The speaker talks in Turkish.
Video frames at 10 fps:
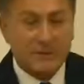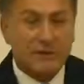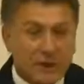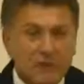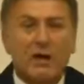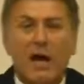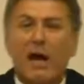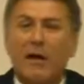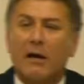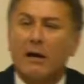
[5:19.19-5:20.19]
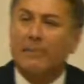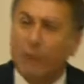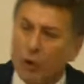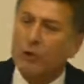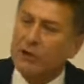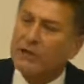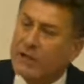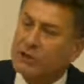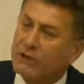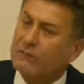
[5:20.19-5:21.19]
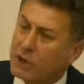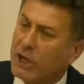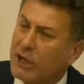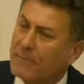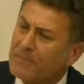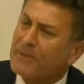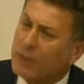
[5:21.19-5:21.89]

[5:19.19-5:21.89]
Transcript: Sizce bu ülkede çiftçi